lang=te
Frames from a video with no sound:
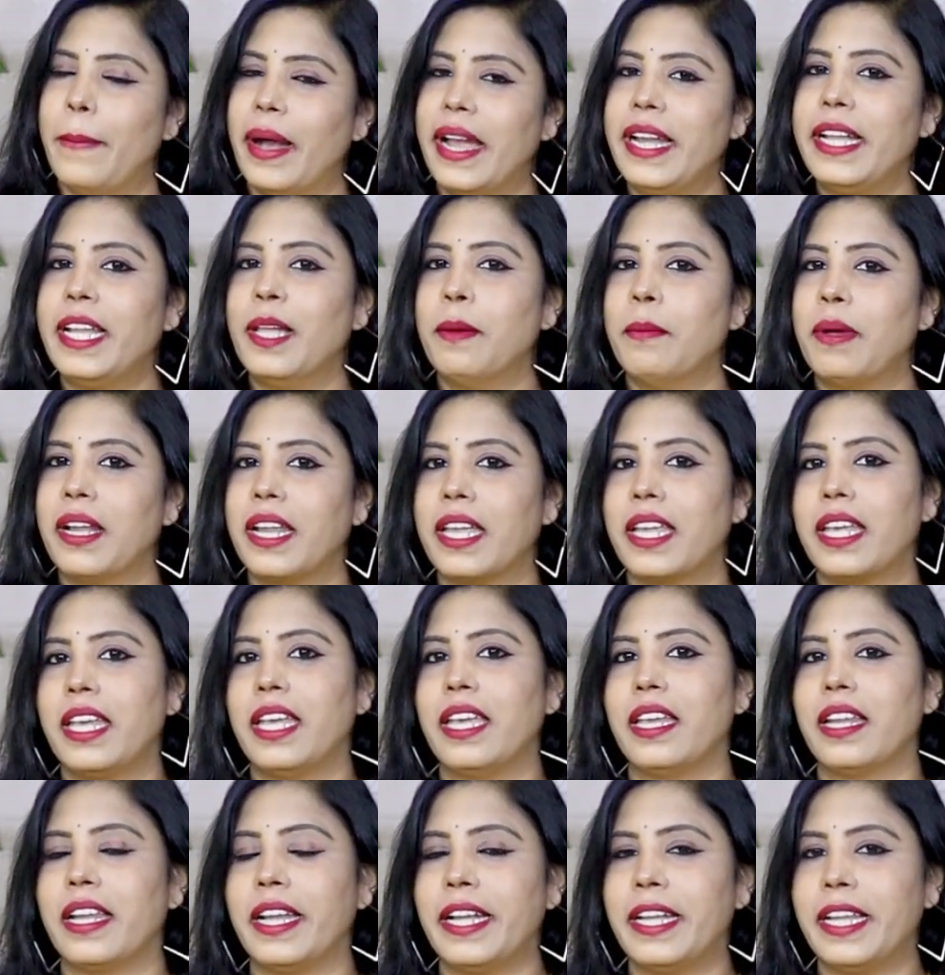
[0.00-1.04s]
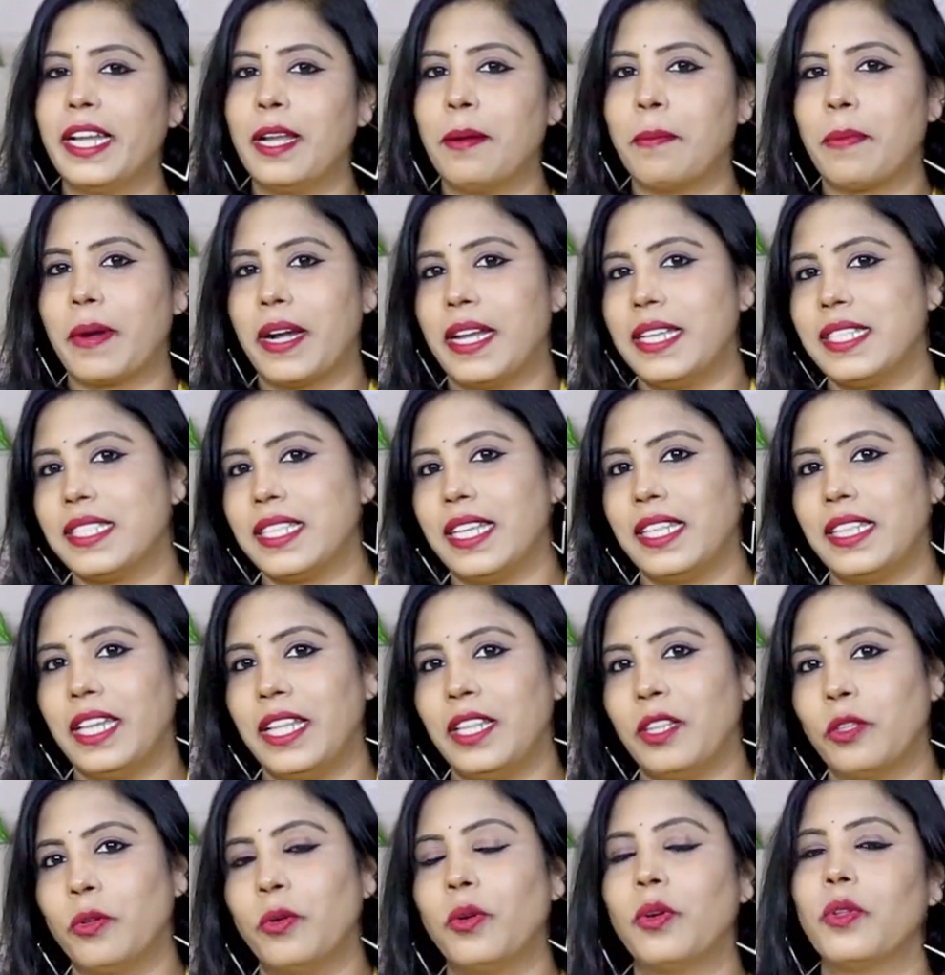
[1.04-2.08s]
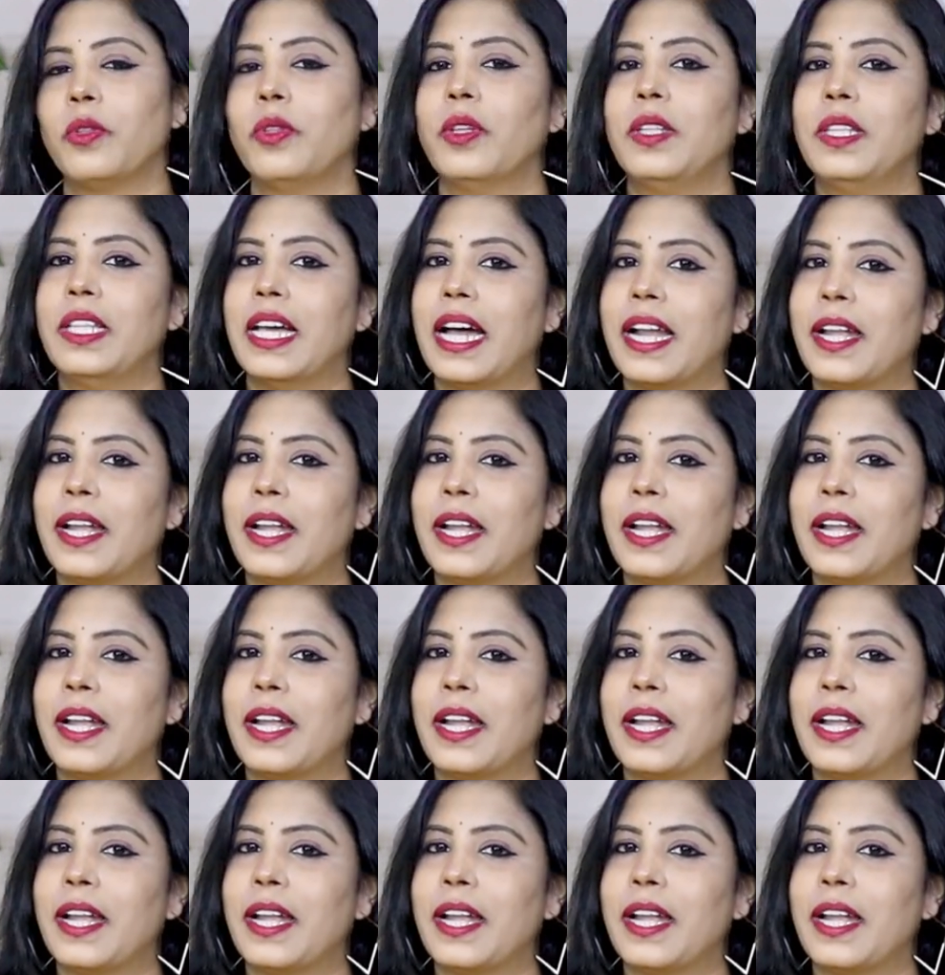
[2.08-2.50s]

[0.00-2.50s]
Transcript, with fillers: బయట మనకి రీటైల్ ప్రైస్ అయితే ఎంత ఉంటుందో